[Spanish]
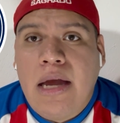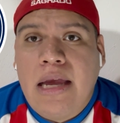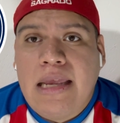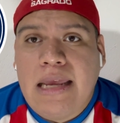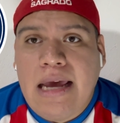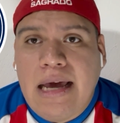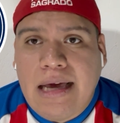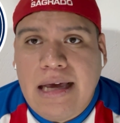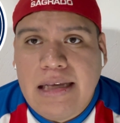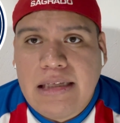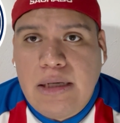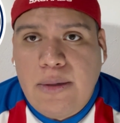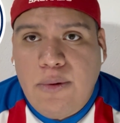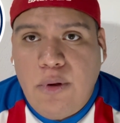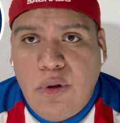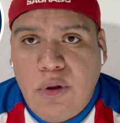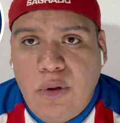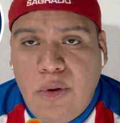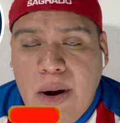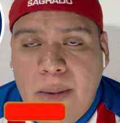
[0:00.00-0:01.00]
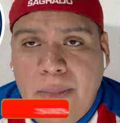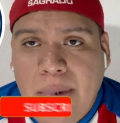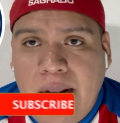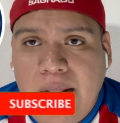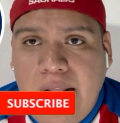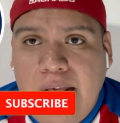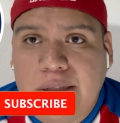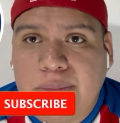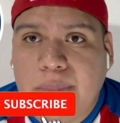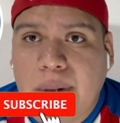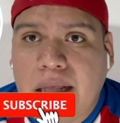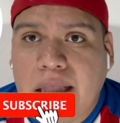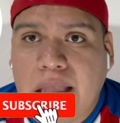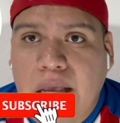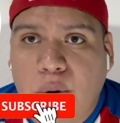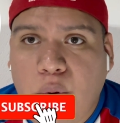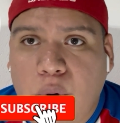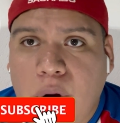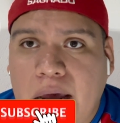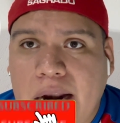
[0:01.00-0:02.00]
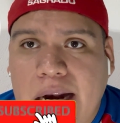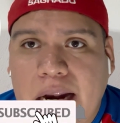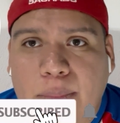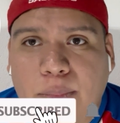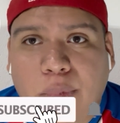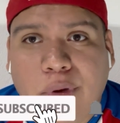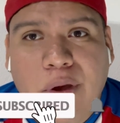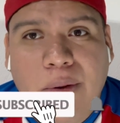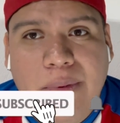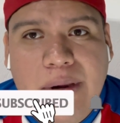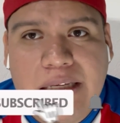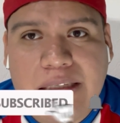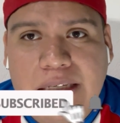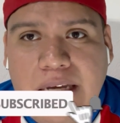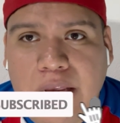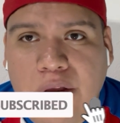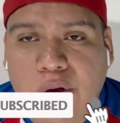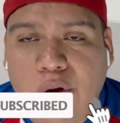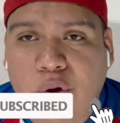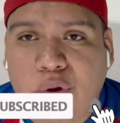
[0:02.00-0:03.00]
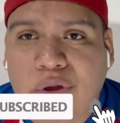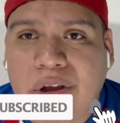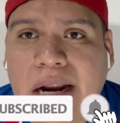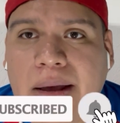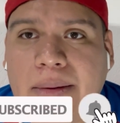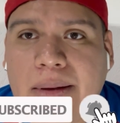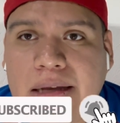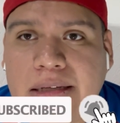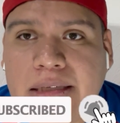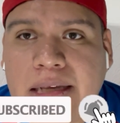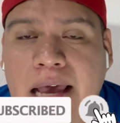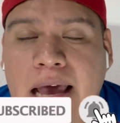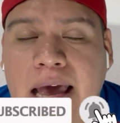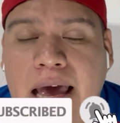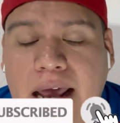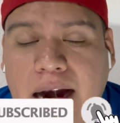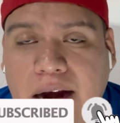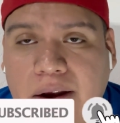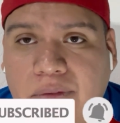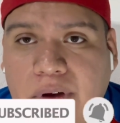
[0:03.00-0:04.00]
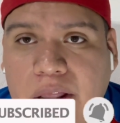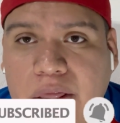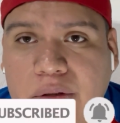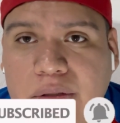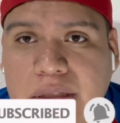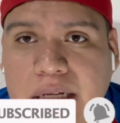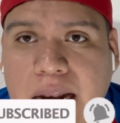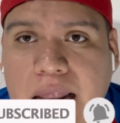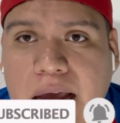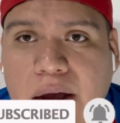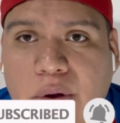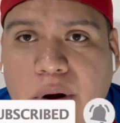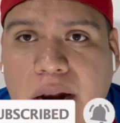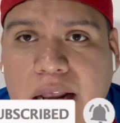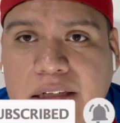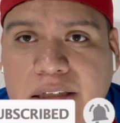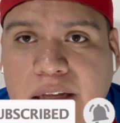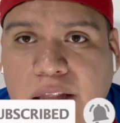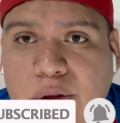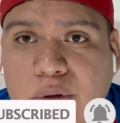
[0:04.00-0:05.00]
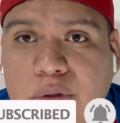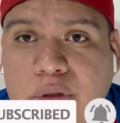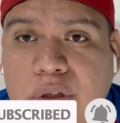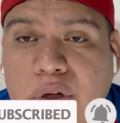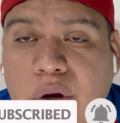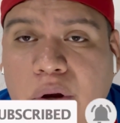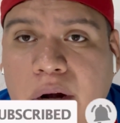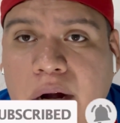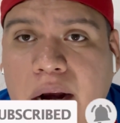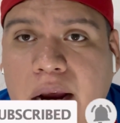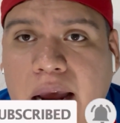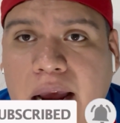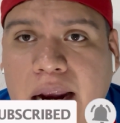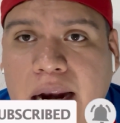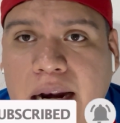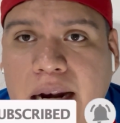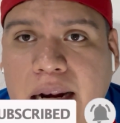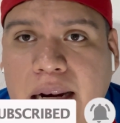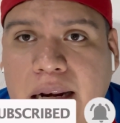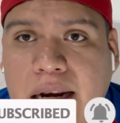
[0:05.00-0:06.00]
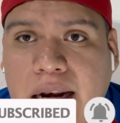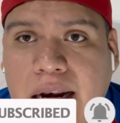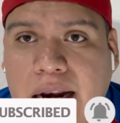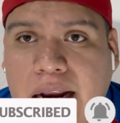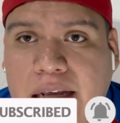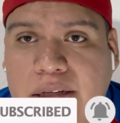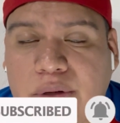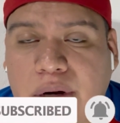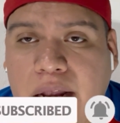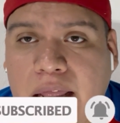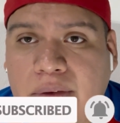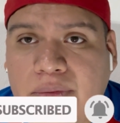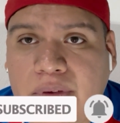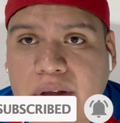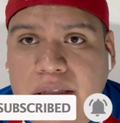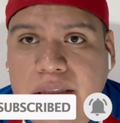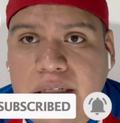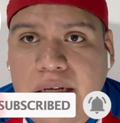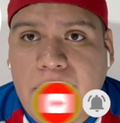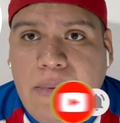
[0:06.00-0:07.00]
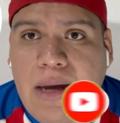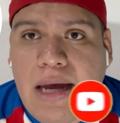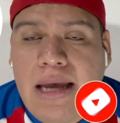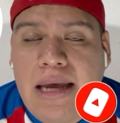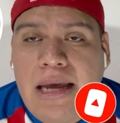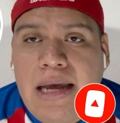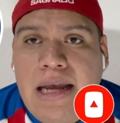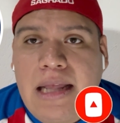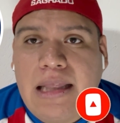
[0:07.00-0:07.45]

ya que se vio de una manera espectacular el pollo briseño otra vez rifándosela con la institución en la zona defensiva,